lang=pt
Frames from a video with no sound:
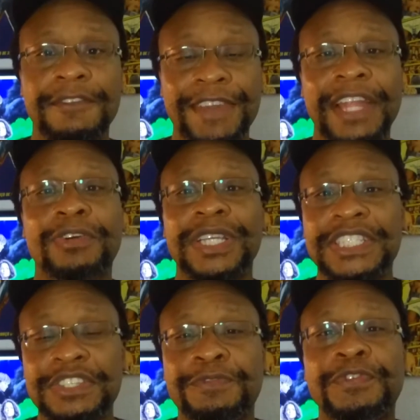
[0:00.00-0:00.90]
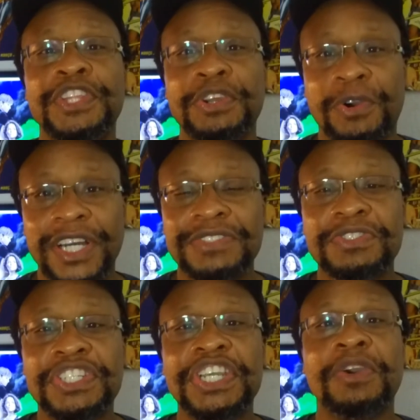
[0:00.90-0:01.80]
Velozes e Furiosos
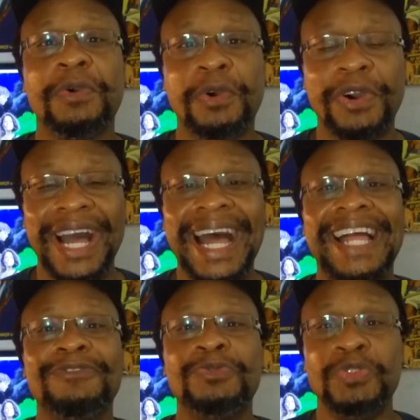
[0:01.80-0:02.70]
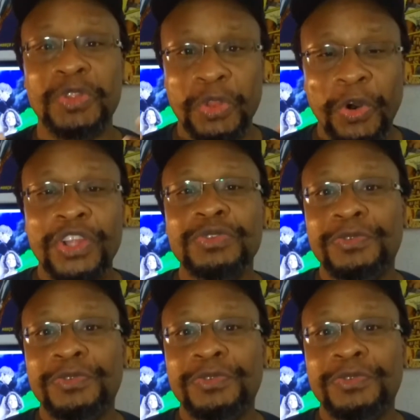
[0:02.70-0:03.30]
chegou ao nono